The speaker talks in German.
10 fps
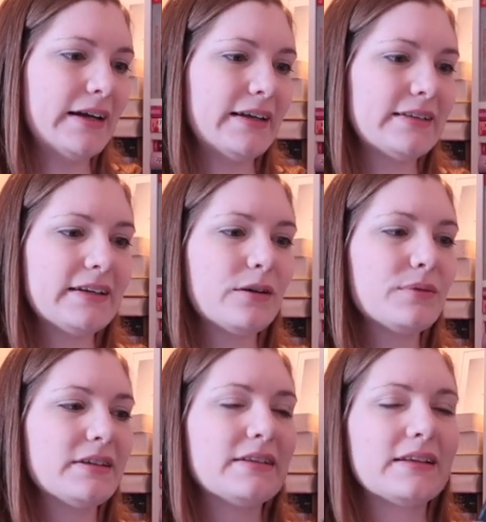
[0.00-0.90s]
Es geht darum,
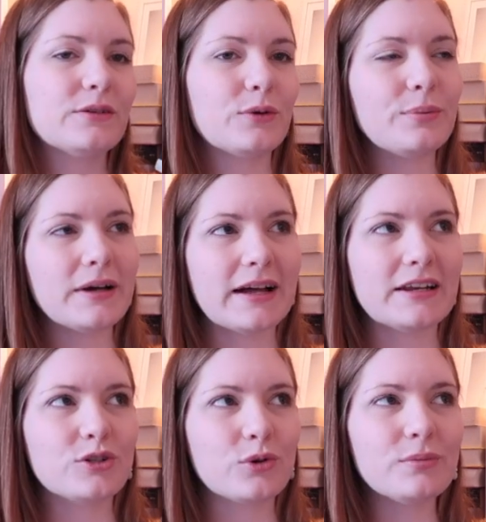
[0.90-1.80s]
dass in ganz Europa
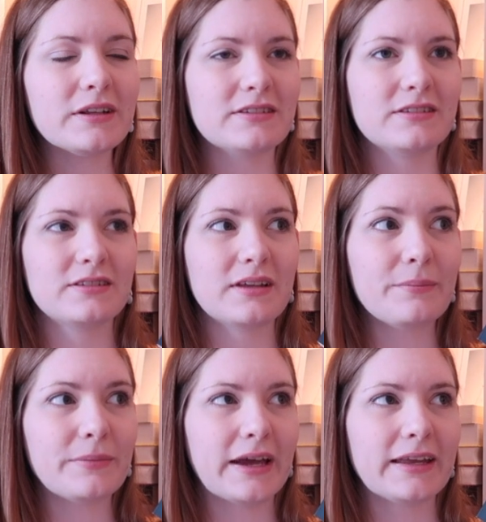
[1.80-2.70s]
alle Stromnetze
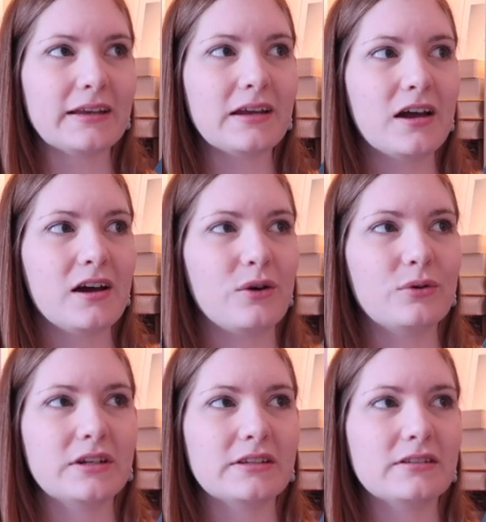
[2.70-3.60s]
zusammenbrechen
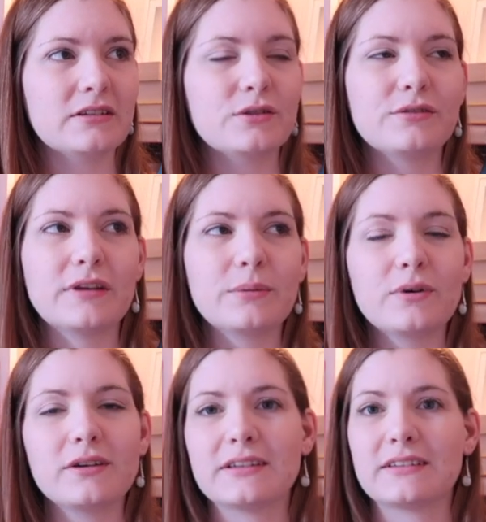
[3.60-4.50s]
und es ist natürlich
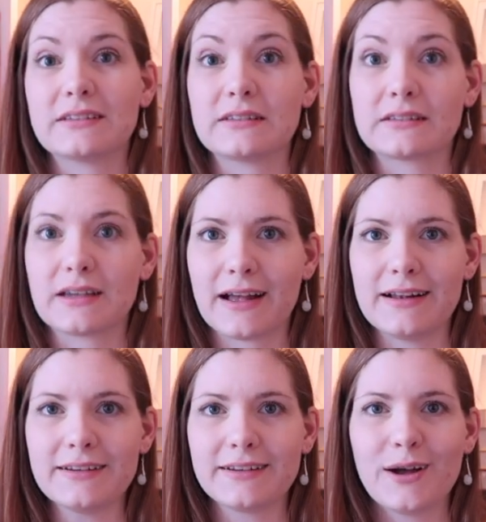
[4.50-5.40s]
Februar, das heißt es ist
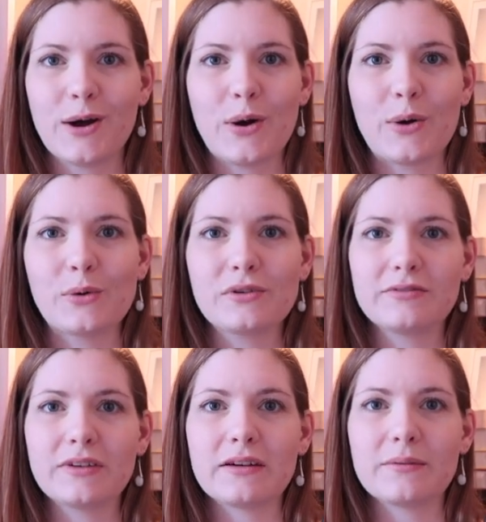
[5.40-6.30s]
kalt
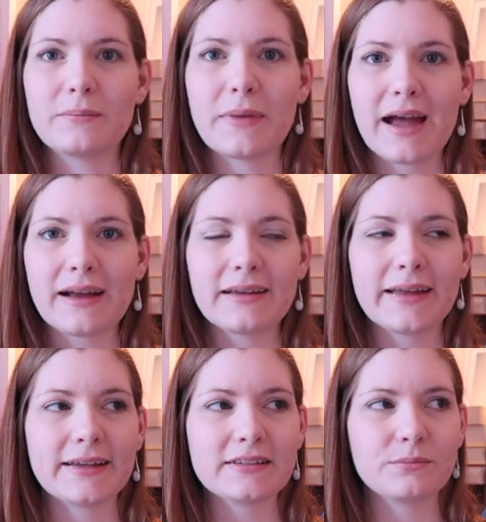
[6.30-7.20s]
und wir merken
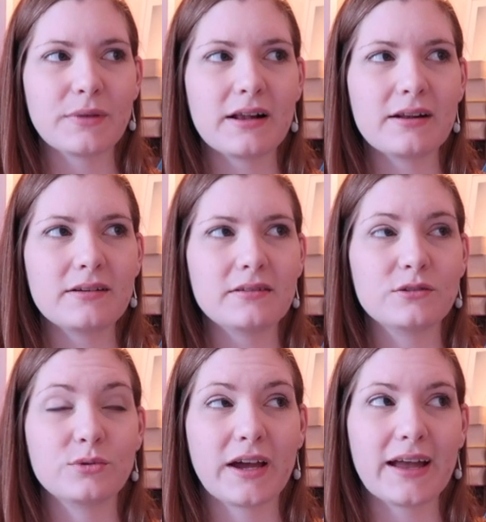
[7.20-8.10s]
erstmal
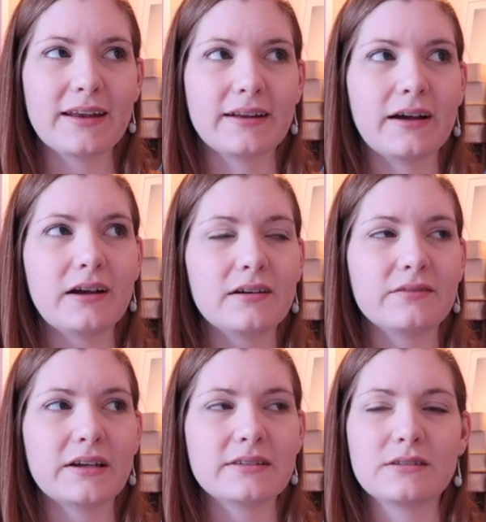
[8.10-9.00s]
so der Reihe nach,
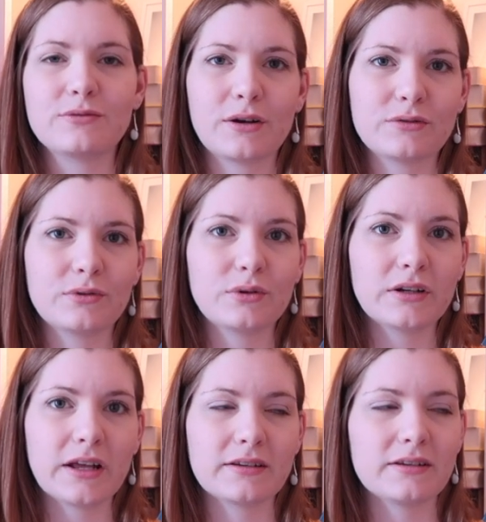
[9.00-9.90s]
was das für
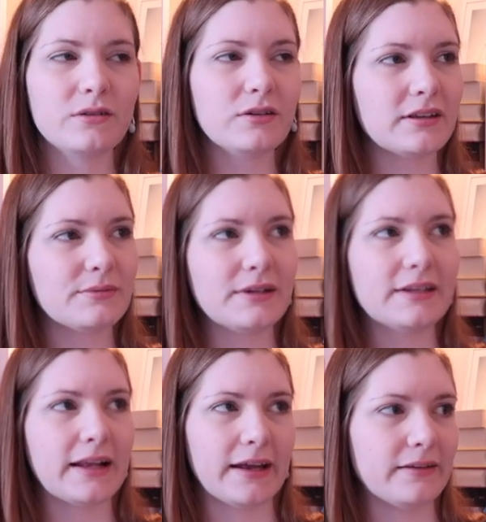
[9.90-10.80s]
Auswirkungen hat. Natürlich erstmal die
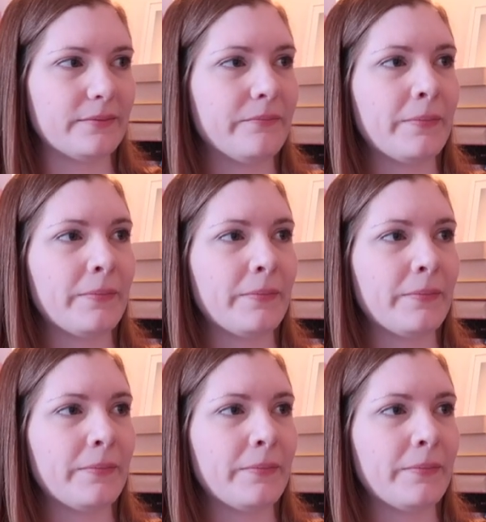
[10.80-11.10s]
Kleinen.